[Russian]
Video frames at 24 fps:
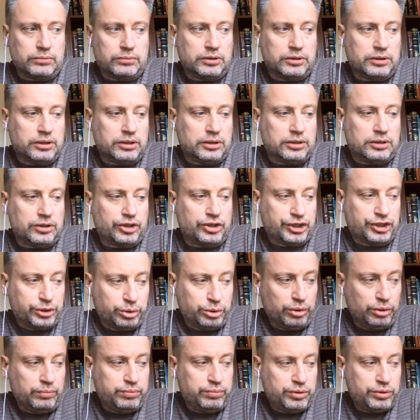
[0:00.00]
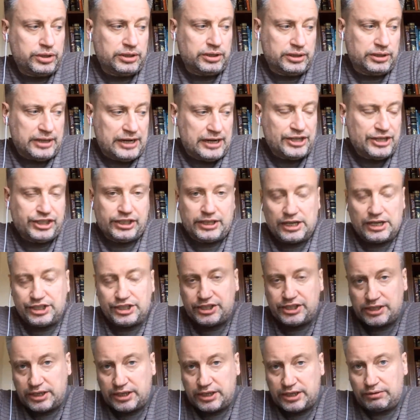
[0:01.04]
Э, что будет дальше? Дальше,
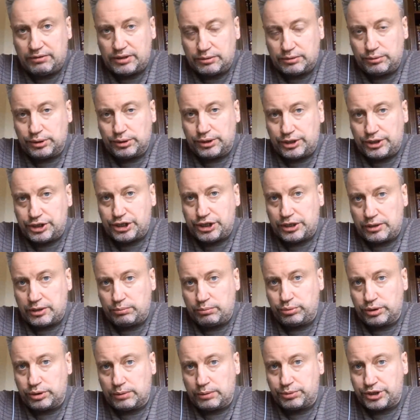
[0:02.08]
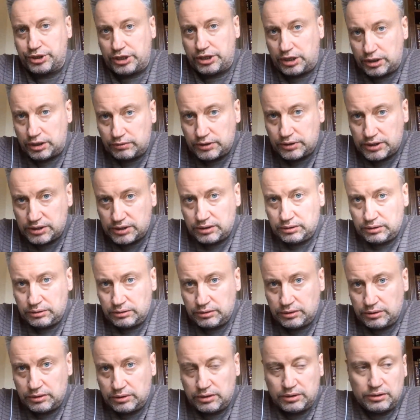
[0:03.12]
скорее всего, это решение будет обжаловаться.
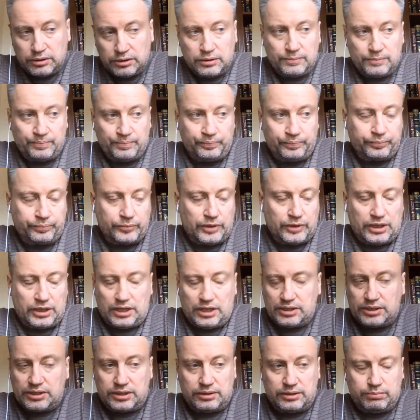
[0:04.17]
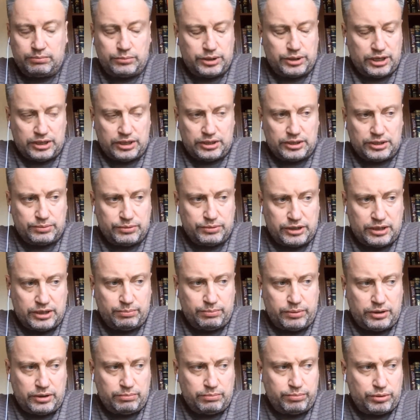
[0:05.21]
Если мне не изменяет
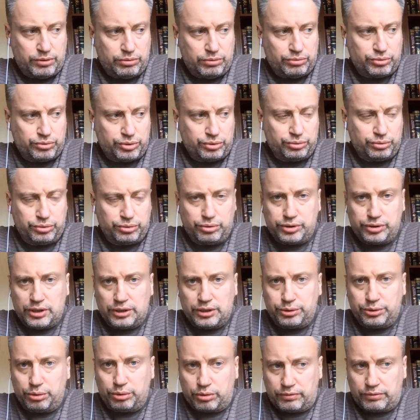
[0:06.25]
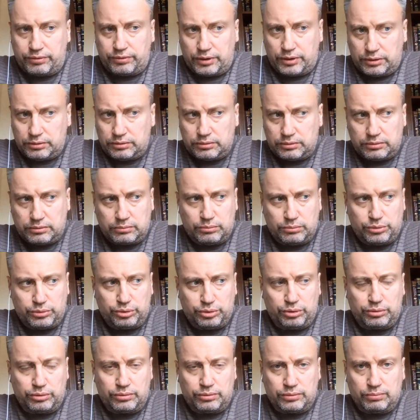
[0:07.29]
память, по-моему, суд Дюссельдорфа
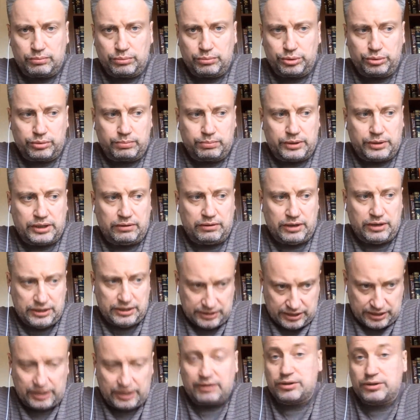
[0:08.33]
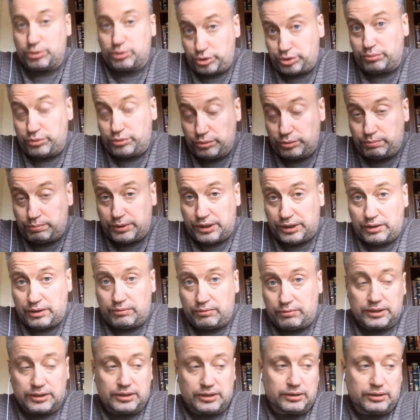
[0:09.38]
будут, будут подавать, скорее всего, что будут
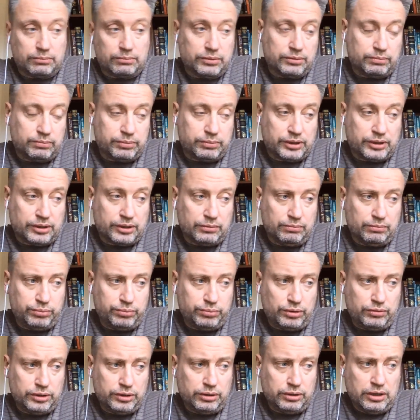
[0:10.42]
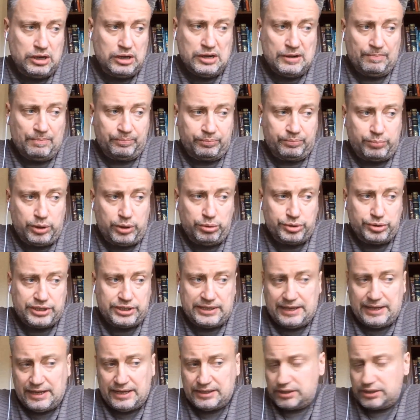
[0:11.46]
подавать как бы, по этому поводу. Плюс
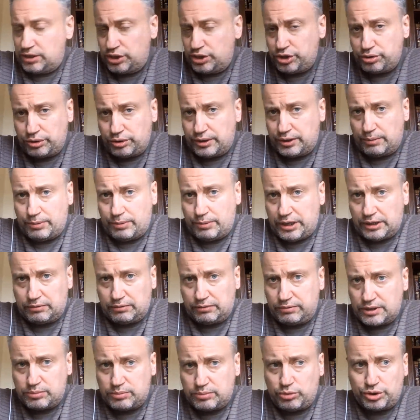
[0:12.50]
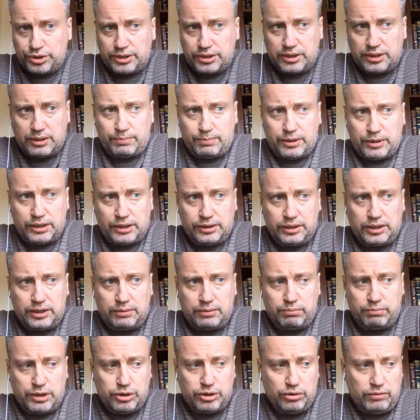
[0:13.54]
есть еще там ряд возможных обходных
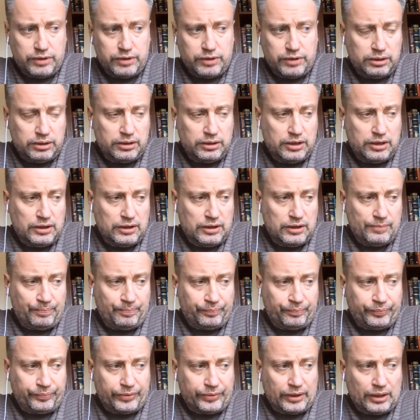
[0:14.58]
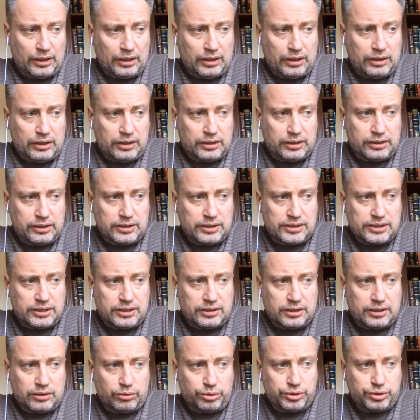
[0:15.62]
маневров,
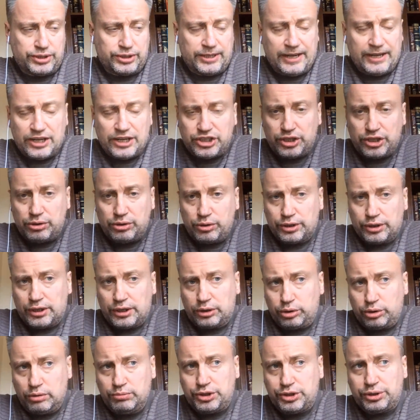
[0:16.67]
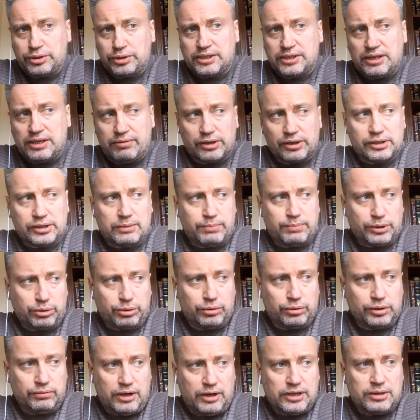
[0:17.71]
относительно того. То есть речь идет о том, что Северный
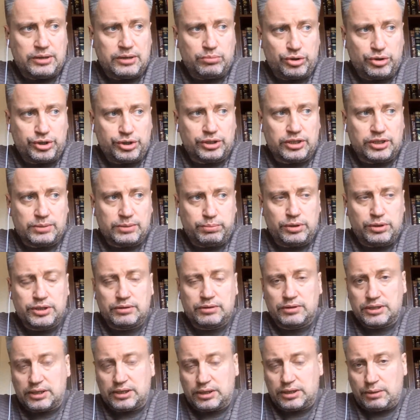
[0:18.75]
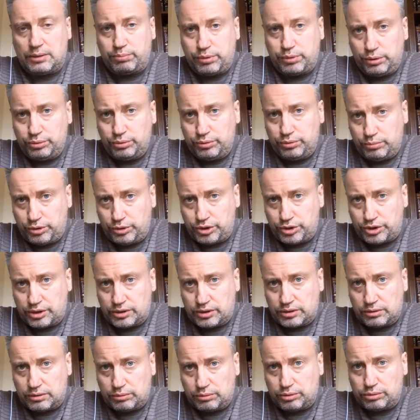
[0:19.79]
поток-2 не может использоваться на полную
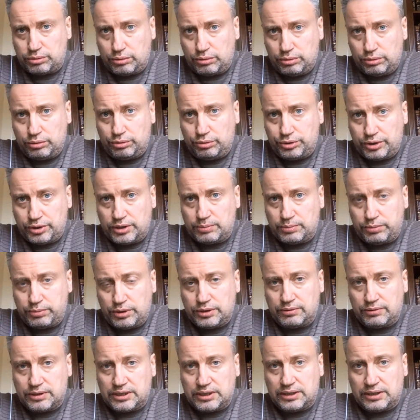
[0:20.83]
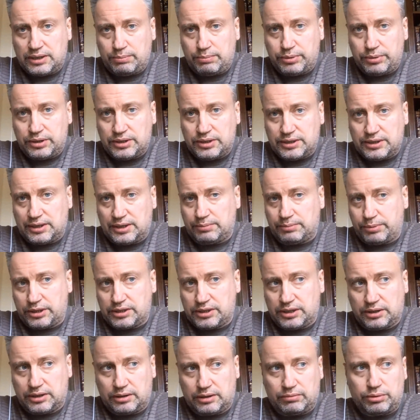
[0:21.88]
мощность. То есть он должен использоваться на
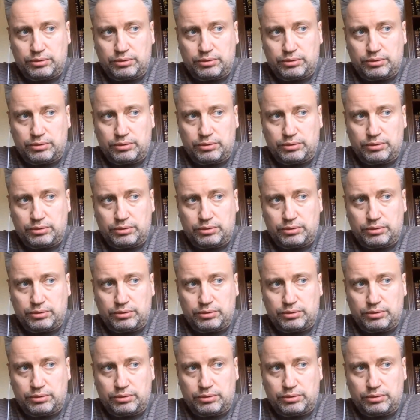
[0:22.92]
50%.